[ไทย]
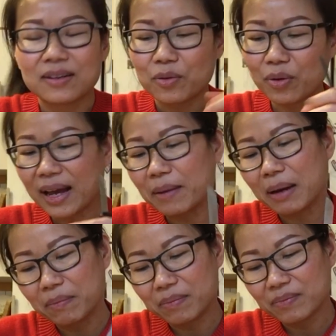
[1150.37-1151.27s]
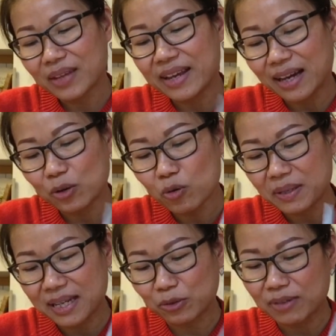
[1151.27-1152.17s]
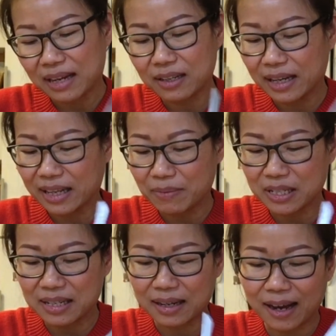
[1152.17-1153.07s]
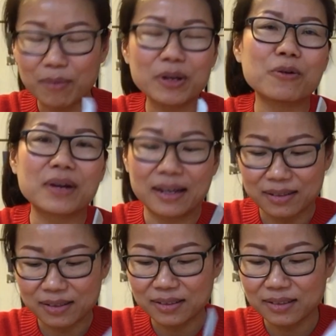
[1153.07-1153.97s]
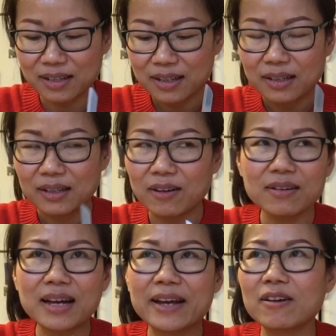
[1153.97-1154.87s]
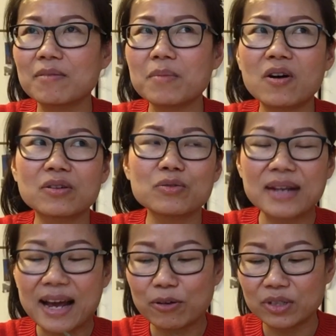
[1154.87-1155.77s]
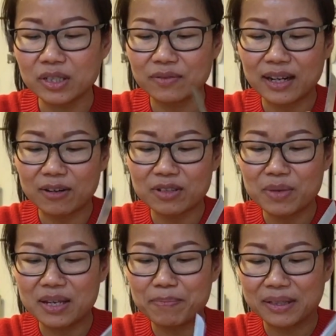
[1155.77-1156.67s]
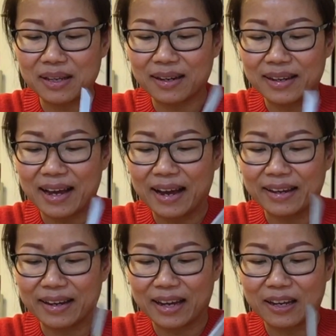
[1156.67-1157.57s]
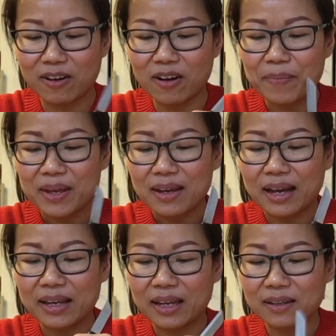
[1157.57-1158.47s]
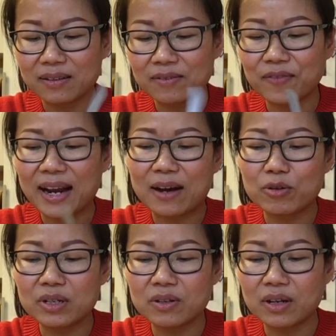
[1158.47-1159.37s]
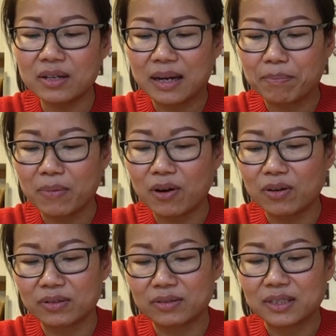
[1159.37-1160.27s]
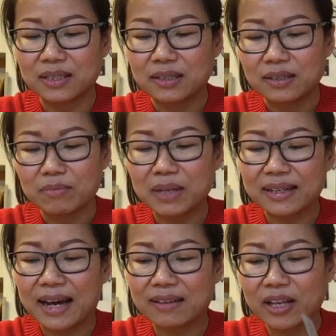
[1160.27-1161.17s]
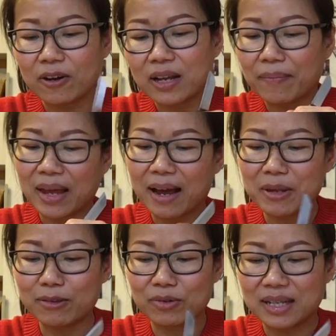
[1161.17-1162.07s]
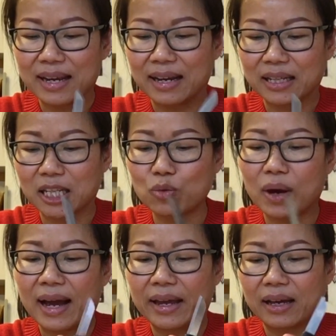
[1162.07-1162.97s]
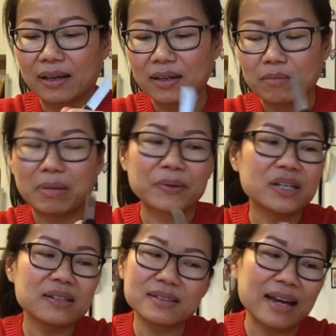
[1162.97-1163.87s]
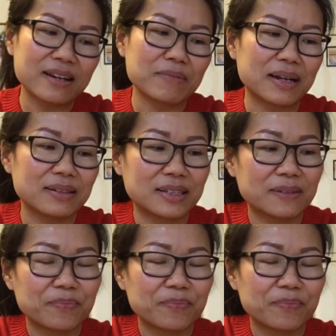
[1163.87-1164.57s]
โอ้ยไอแบบไออยากลุกไปจากตรงนั้นเลยไอแทบจะกินข้าวไม่ลงอะคือแล้วไอก็มองดูหน้าคนอื่น ว่าเขาจะมีปฏิกิริยายังไง ก็ไอเห็นฝรั่งคนนึงก็เหลือบมองเหมือนกันแต่ก็ทำท่าไม่สนใจอะไรแต่ตัวไออะแบบขึ้นไส้ขึ้นมาเลย